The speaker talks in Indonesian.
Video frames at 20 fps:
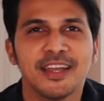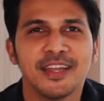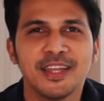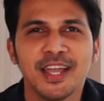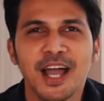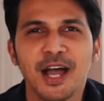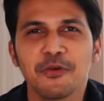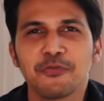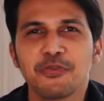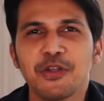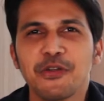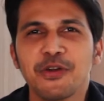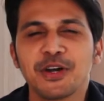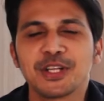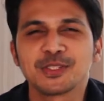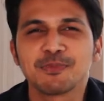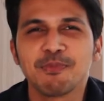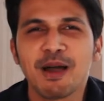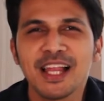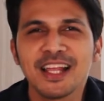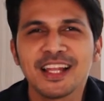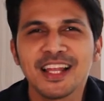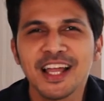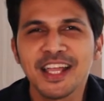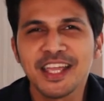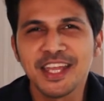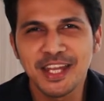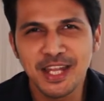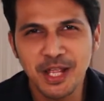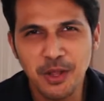Ya viewers, balik
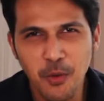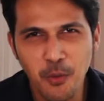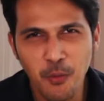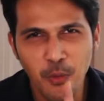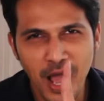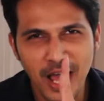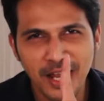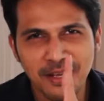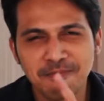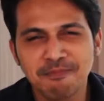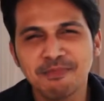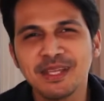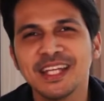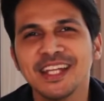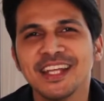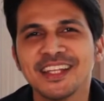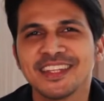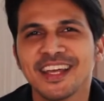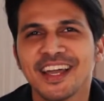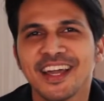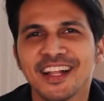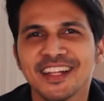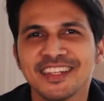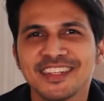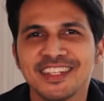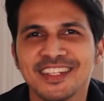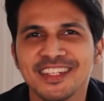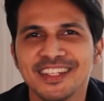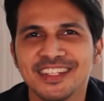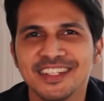lagi di One Minute
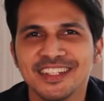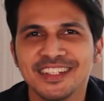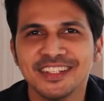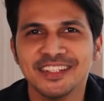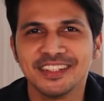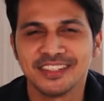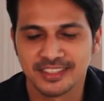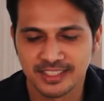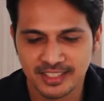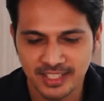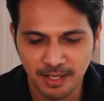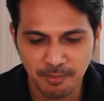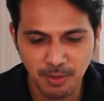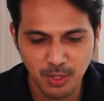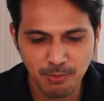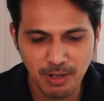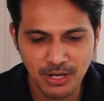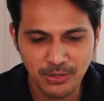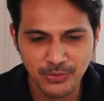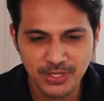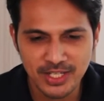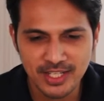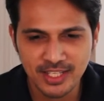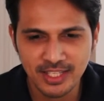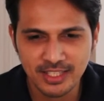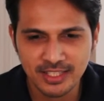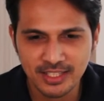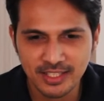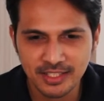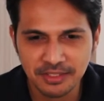Healthy. Ya baru-baru
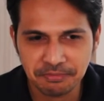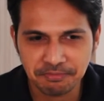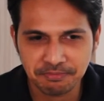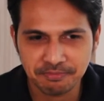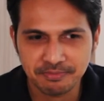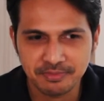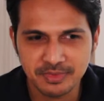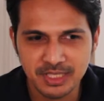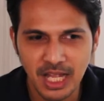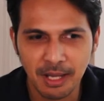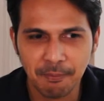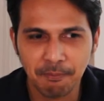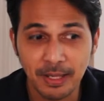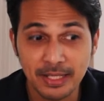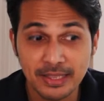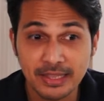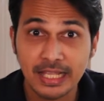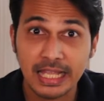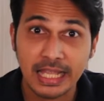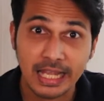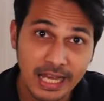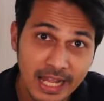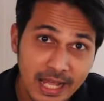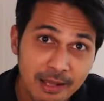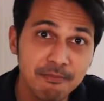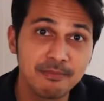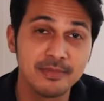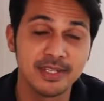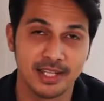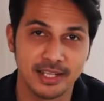ini kita dapat
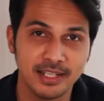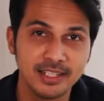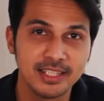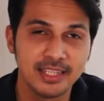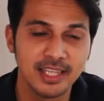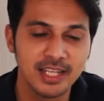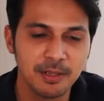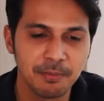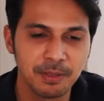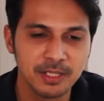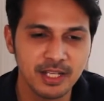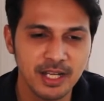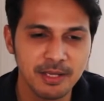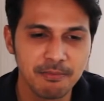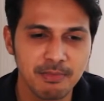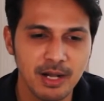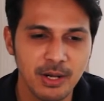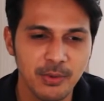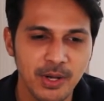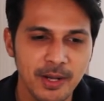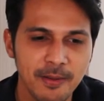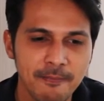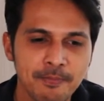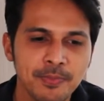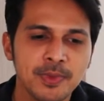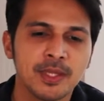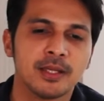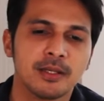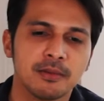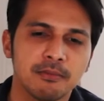klaim ya, kita dapat klaim bahwa
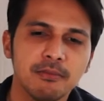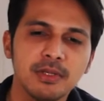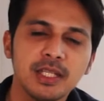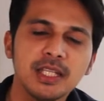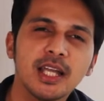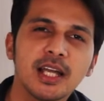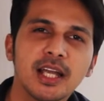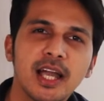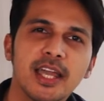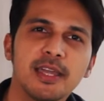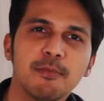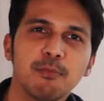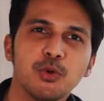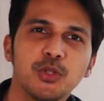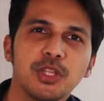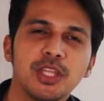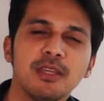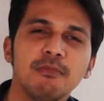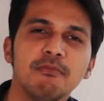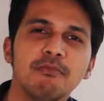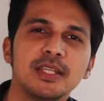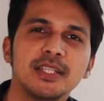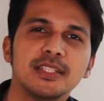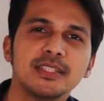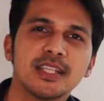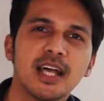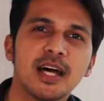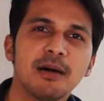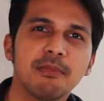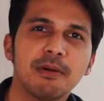minyak kayu putih
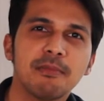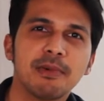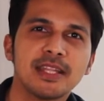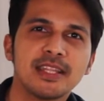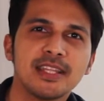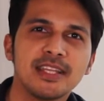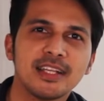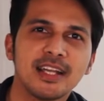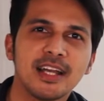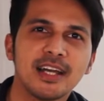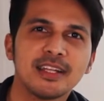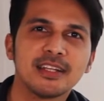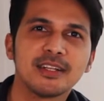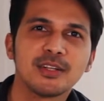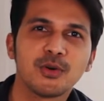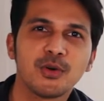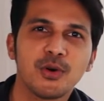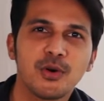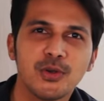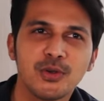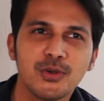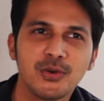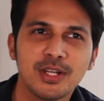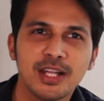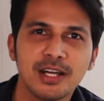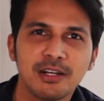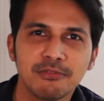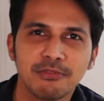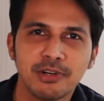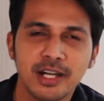bisa mematikan
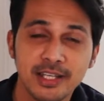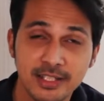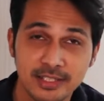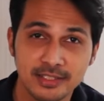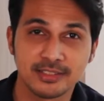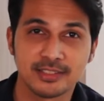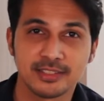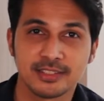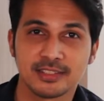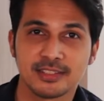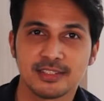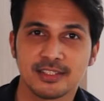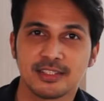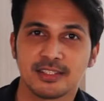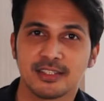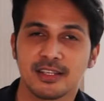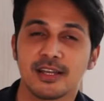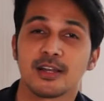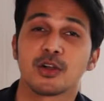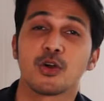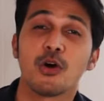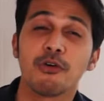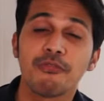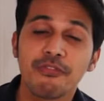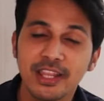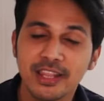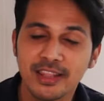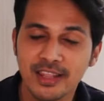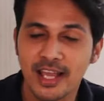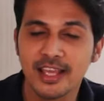coronavirus.
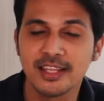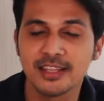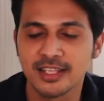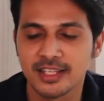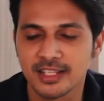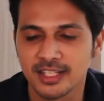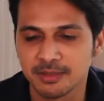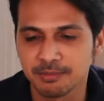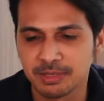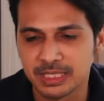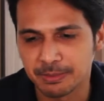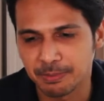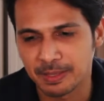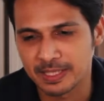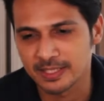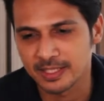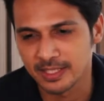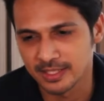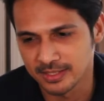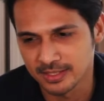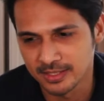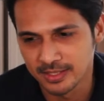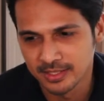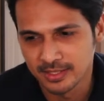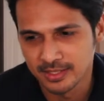COVID-19 lebih tepatnya.